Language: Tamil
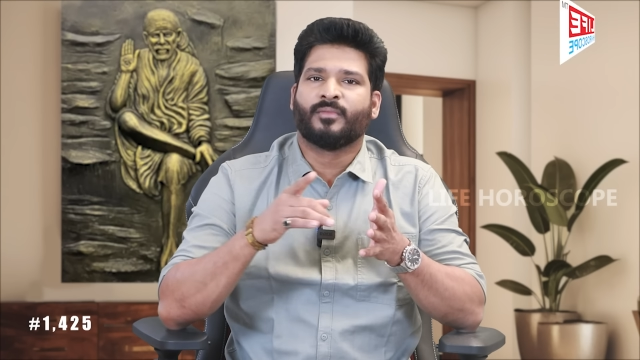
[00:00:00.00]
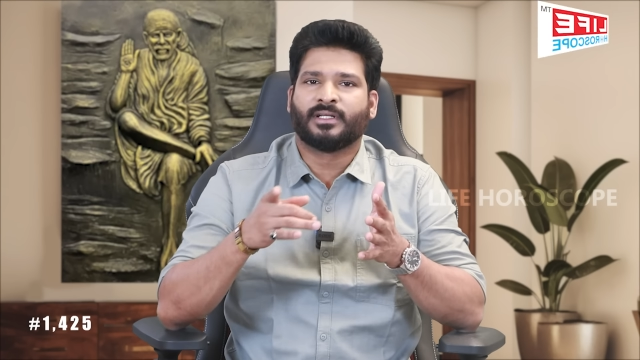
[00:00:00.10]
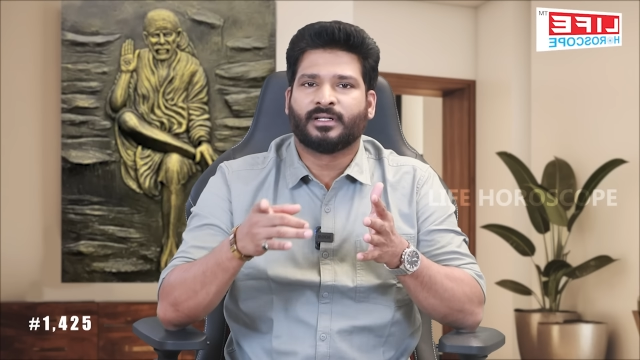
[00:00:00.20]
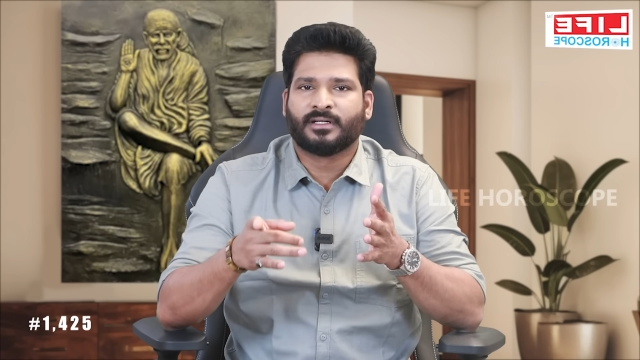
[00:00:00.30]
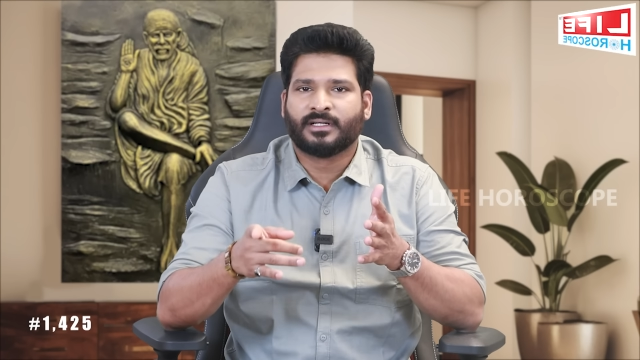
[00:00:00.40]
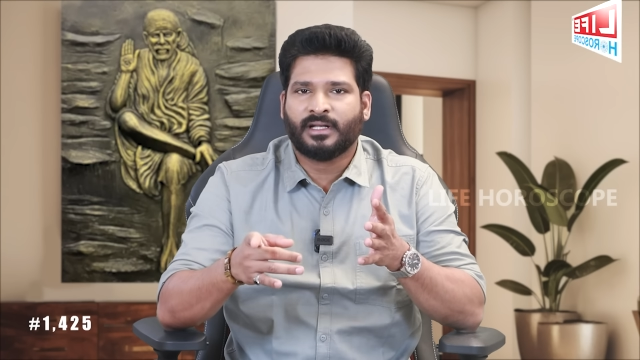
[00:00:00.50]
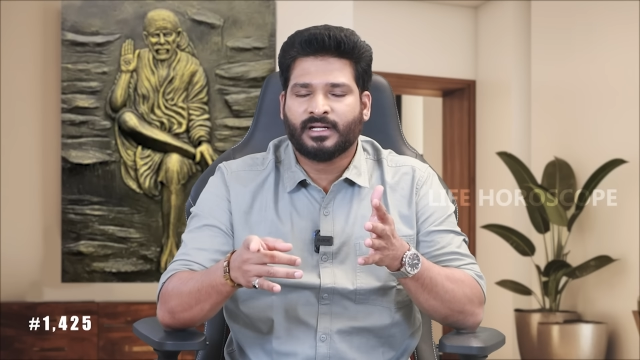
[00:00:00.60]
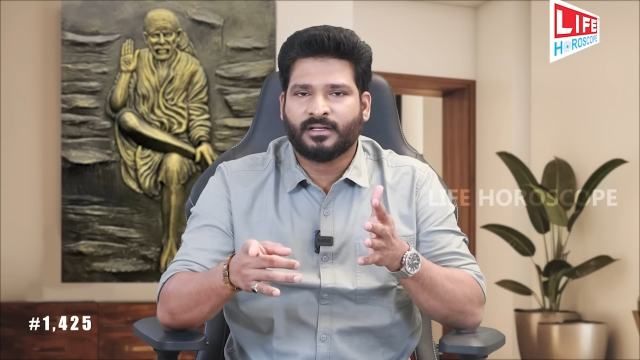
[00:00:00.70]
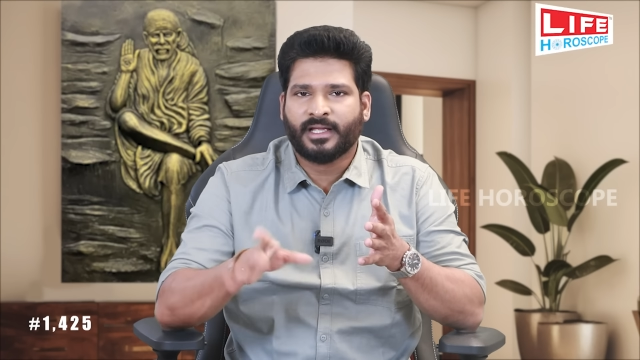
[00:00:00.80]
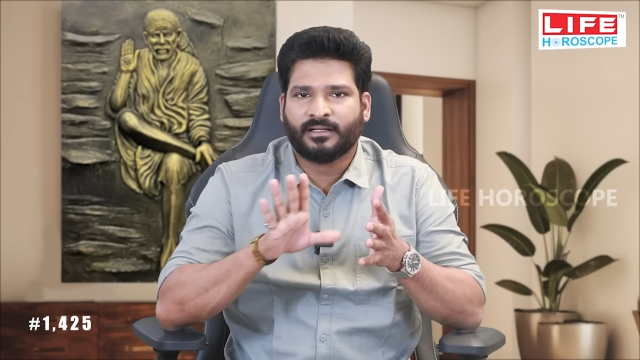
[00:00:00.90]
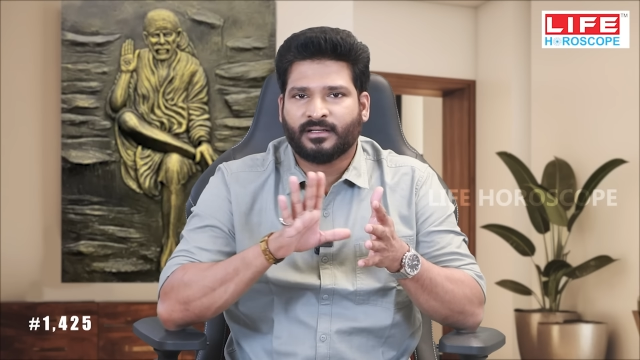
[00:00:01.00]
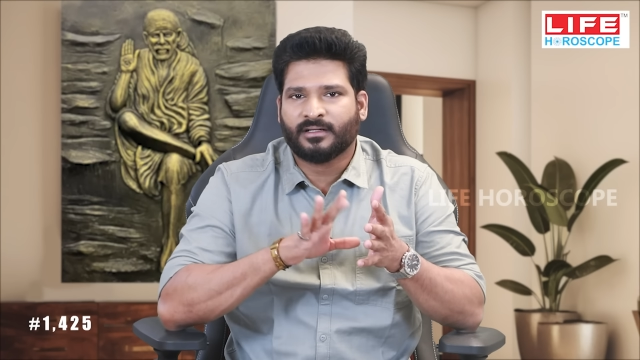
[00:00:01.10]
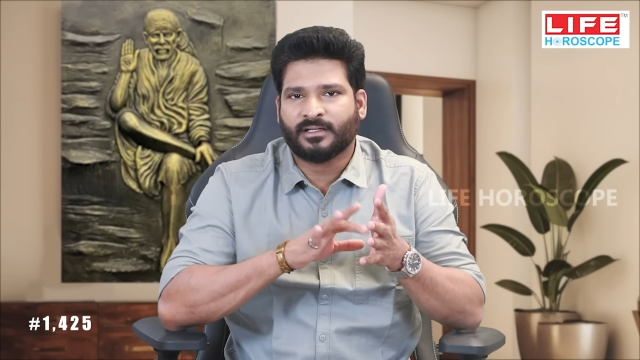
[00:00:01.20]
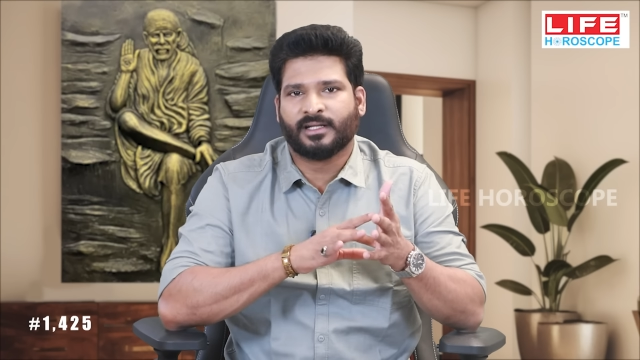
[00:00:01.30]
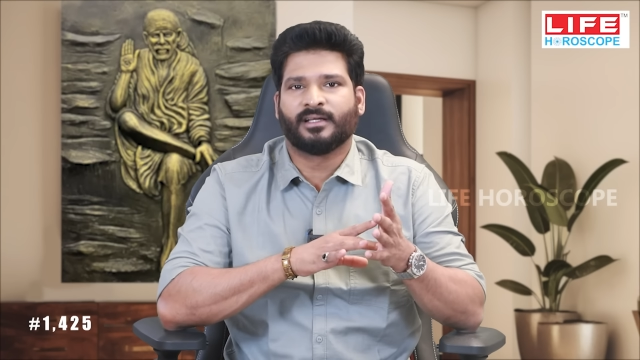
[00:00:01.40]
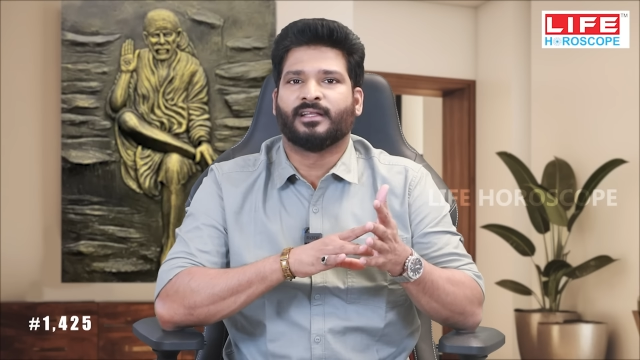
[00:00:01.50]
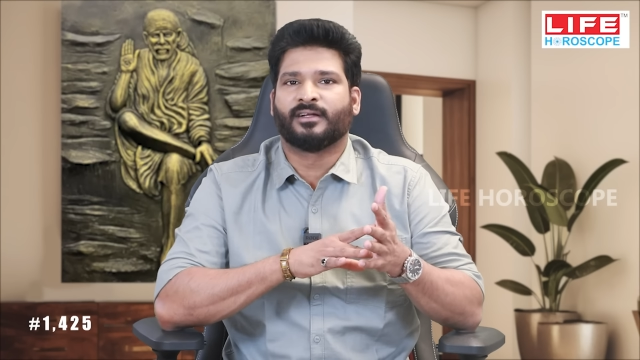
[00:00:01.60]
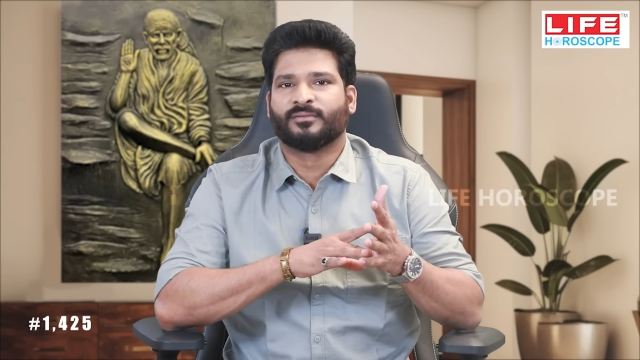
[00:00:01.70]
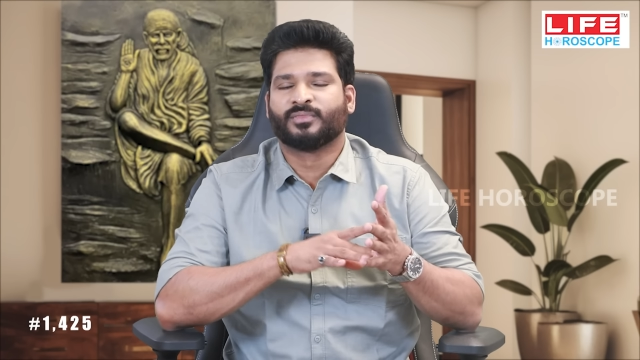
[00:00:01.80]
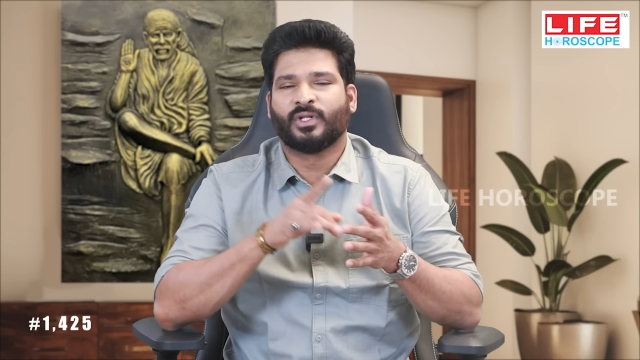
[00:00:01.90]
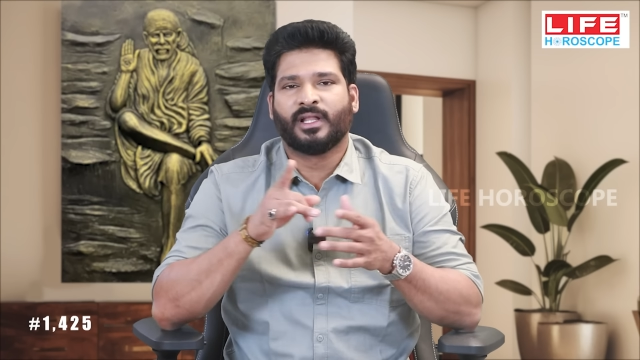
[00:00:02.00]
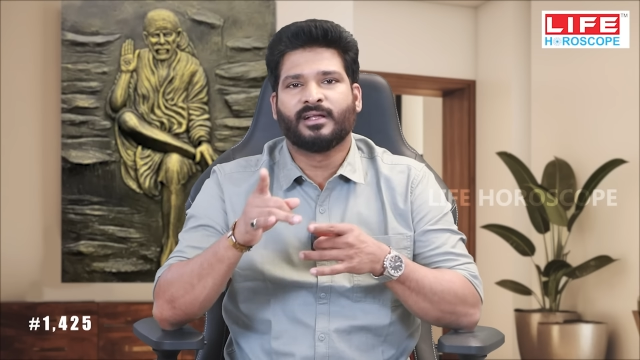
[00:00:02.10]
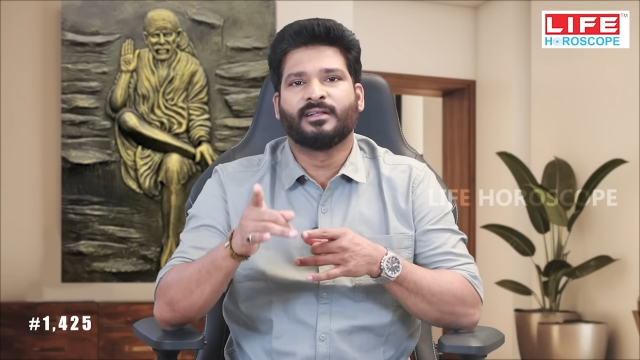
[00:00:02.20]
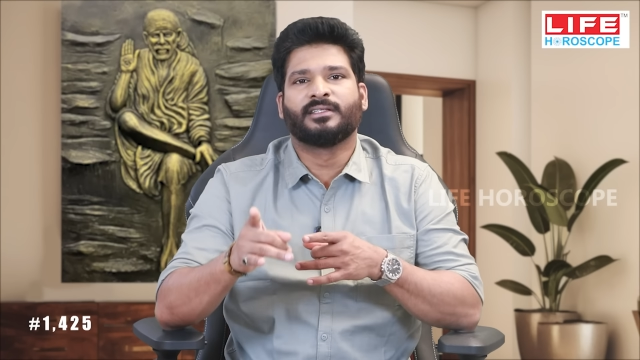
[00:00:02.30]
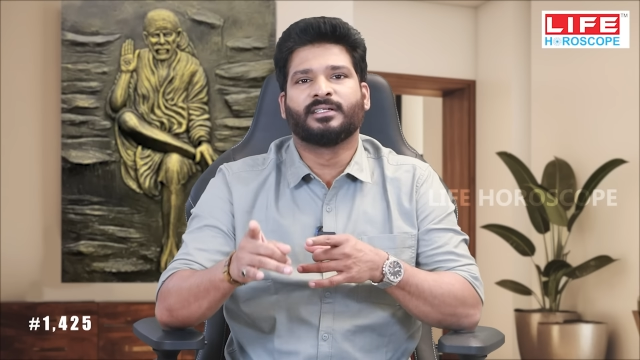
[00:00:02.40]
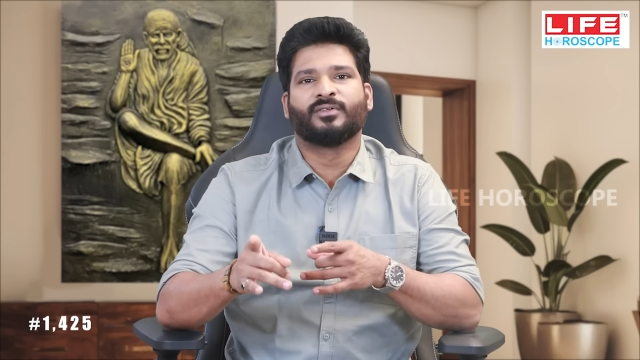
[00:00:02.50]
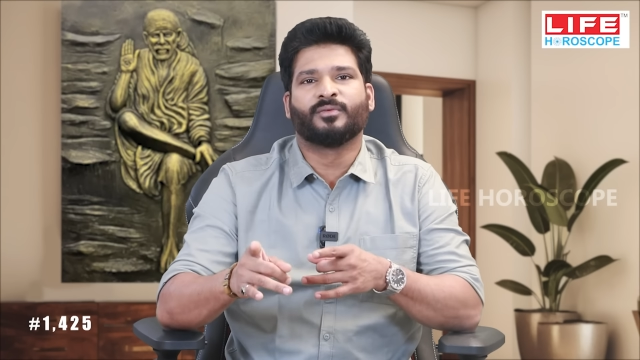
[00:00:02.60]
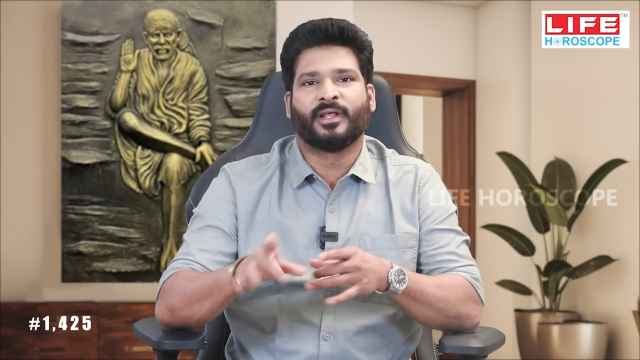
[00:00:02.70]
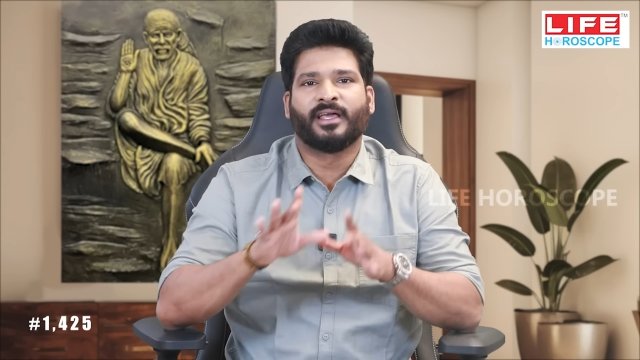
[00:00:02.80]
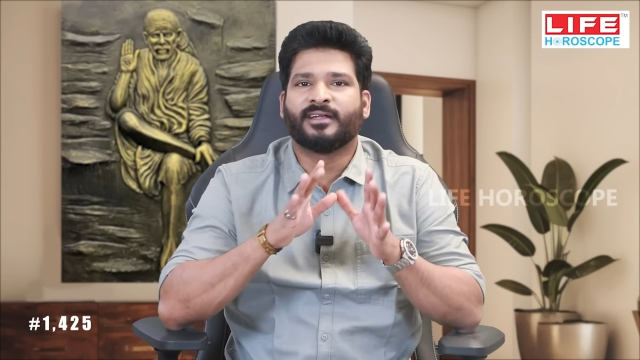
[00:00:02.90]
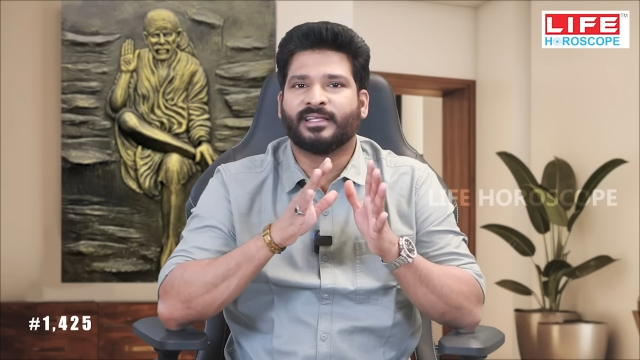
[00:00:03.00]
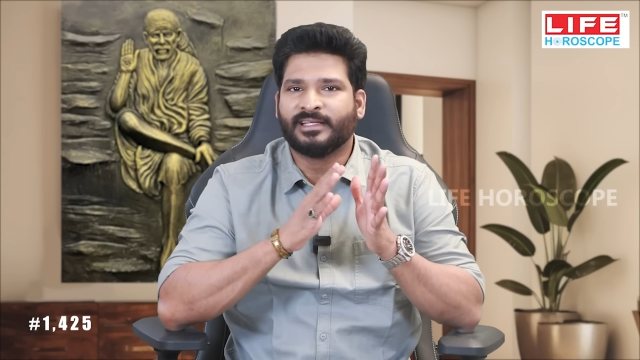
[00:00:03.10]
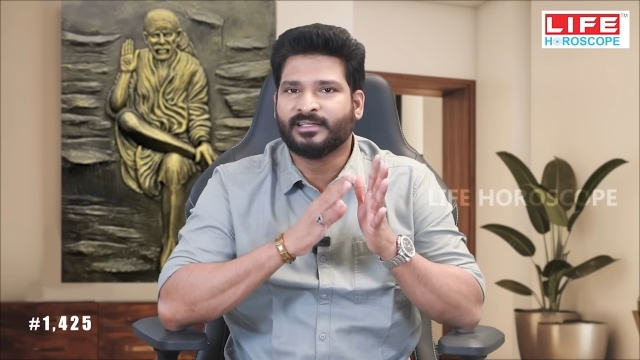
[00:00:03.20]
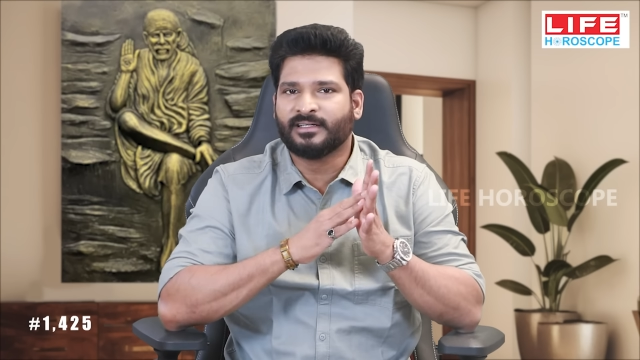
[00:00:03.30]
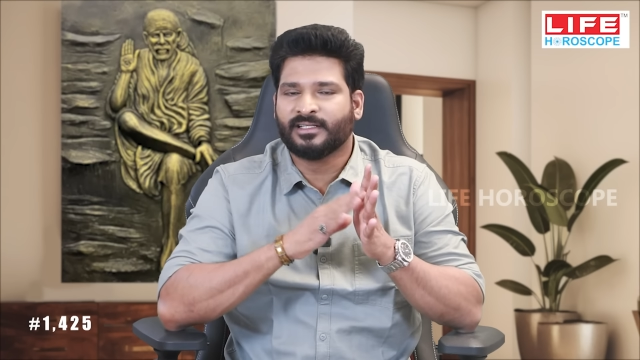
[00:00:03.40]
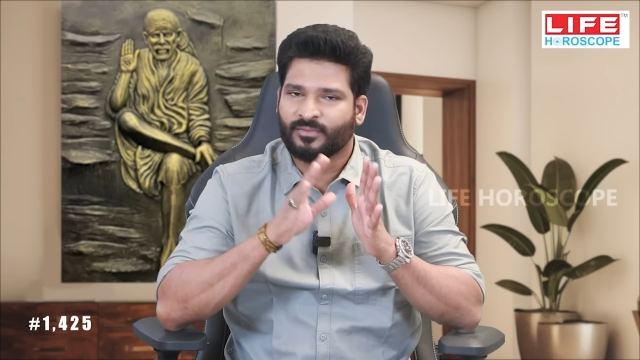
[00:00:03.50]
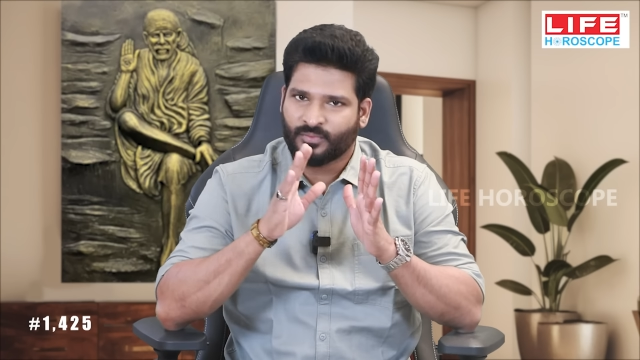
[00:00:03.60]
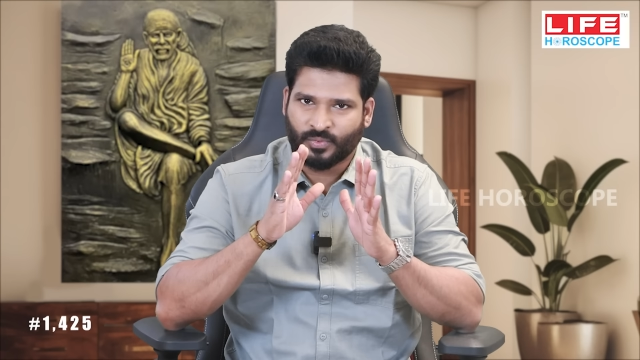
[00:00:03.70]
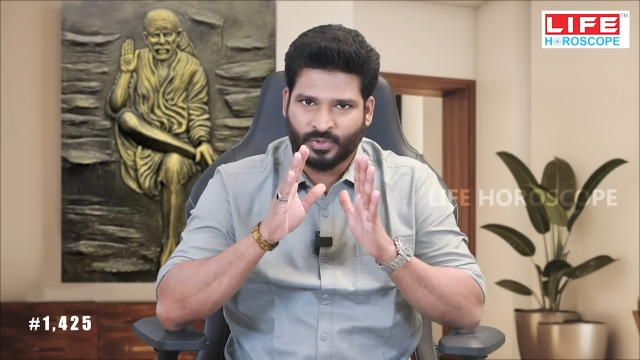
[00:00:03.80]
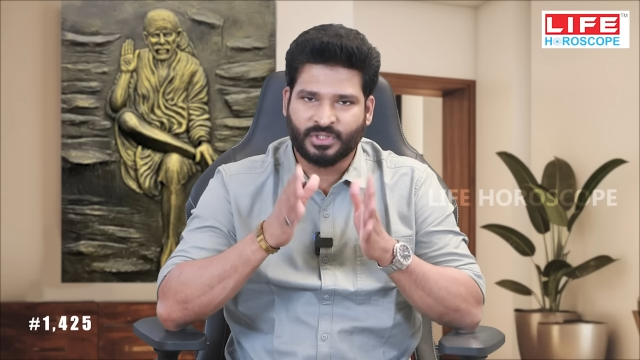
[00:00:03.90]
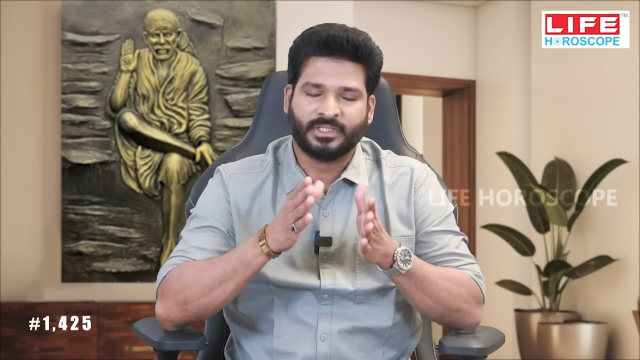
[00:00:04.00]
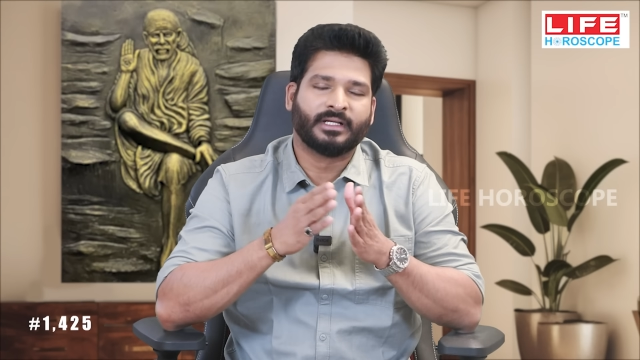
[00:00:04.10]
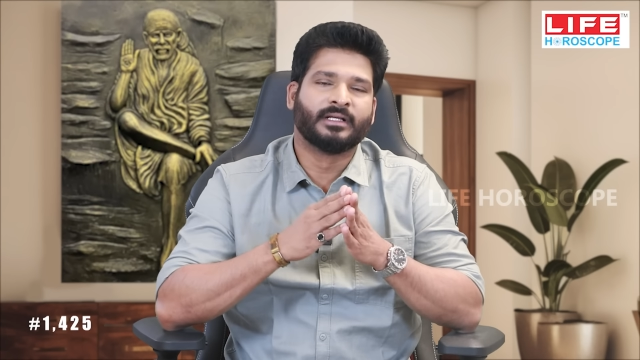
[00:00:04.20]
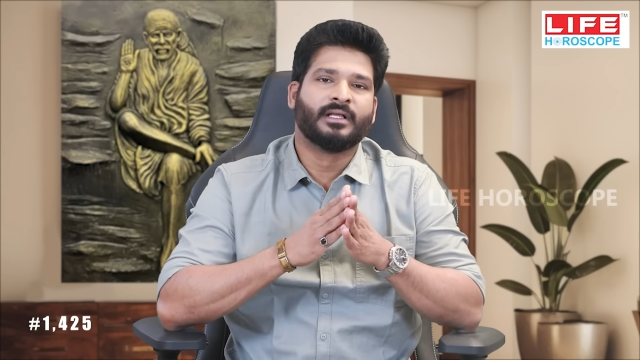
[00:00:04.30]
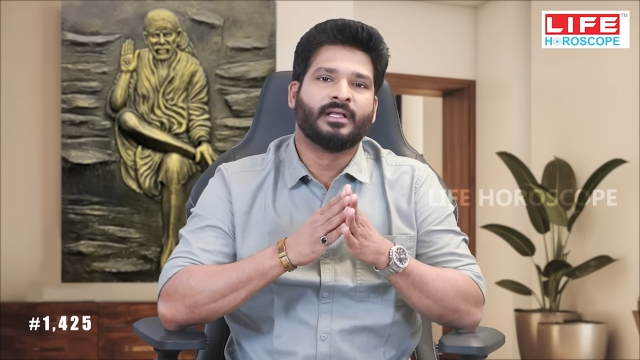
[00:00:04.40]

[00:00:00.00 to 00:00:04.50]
பட் ஆனால் லக்னம் கேட்டால் கடக லக்னம் ஸோ லக்னத்துக்கு ஒரு ப்ரையாரிட்டி இருக்குன்றதை புரிஞ்சுங்க